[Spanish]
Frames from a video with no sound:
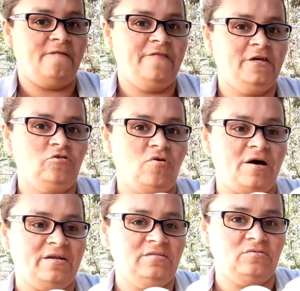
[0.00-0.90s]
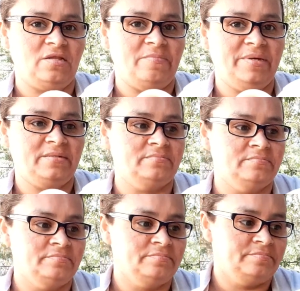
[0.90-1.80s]
de estos jarritos también.
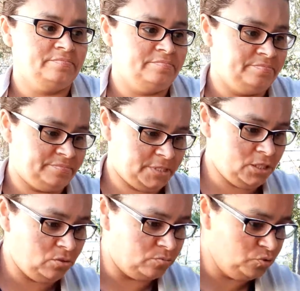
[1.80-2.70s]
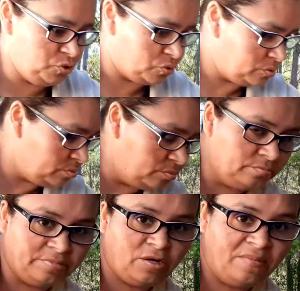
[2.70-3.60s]
Tengo muchos,
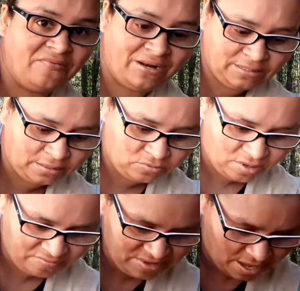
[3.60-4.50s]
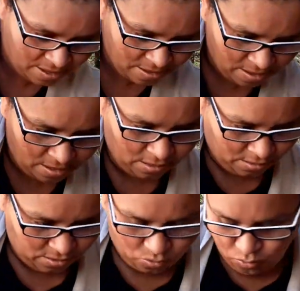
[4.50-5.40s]
pero me falta todavía
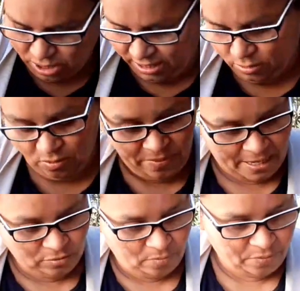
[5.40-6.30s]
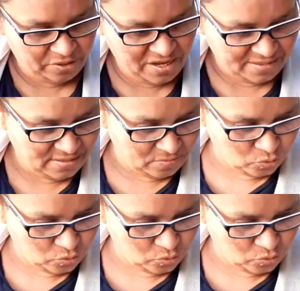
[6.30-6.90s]
una que no planto porque hace